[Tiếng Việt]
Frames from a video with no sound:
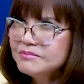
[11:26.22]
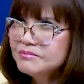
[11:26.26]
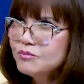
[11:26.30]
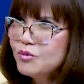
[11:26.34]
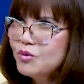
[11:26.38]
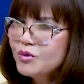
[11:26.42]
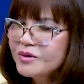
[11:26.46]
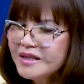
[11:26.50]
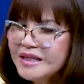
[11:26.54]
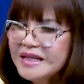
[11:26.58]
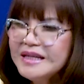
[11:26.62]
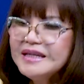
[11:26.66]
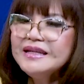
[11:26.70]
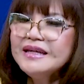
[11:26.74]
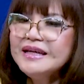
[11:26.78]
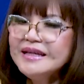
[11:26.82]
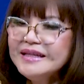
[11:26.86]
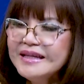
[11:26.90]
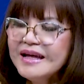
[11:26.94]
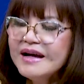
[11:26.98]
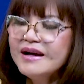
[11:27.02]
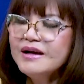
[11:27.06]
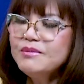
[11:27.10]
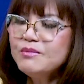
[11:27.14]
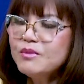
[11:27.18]
muốn đi
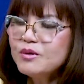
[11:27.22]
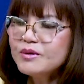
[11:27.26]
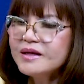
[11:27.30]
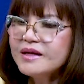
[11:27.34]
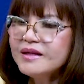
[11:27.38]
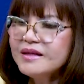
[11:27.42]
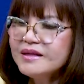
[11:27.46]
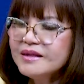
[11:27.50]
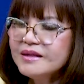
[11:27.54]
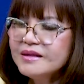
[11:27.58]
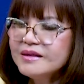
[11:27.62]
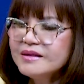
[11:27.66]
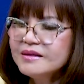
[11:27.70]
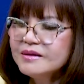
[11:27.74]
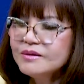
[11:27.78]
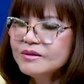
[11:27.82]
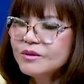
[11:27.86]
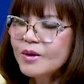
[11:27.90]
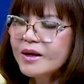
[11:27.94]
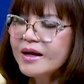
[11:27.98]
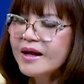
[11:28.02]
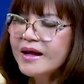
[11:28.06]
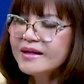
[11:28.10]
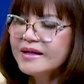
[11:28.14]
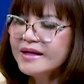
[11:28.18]
tới một cái ừ,
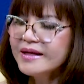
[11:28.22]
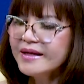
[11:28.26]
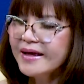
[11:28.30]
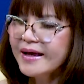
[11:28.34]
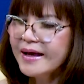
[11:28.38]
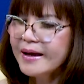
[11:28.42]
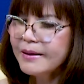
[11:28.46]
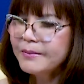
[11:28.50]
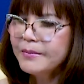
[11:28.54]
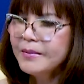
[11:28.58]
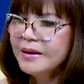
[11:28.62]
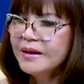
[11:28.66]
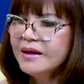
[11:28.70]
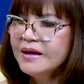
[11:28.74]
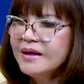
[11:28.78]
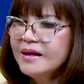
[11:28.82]
quan hệ tình cảm